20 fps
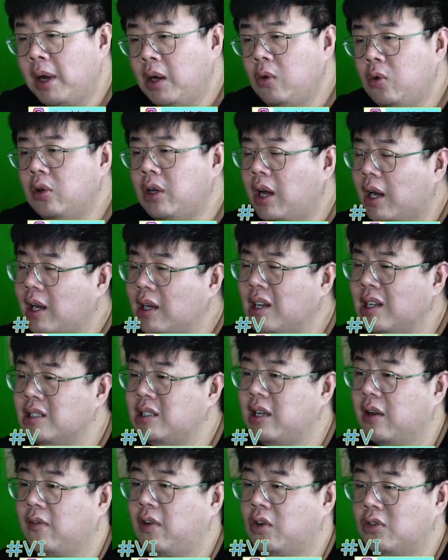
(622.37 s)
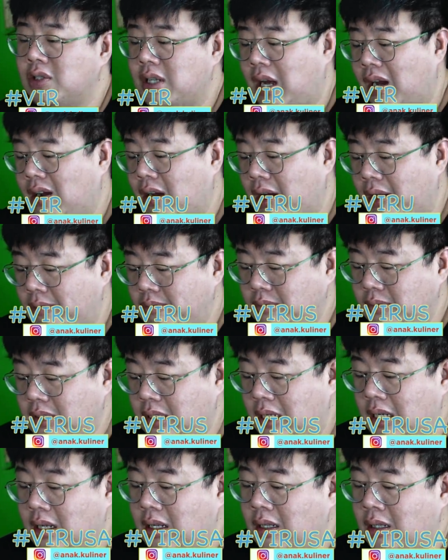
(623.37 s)
menggunakan hashtag virus AK
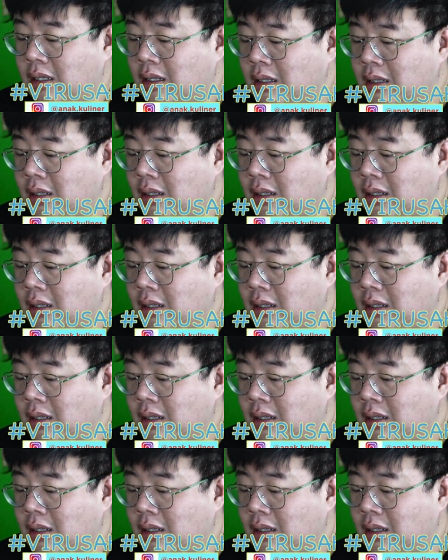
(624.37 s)
dan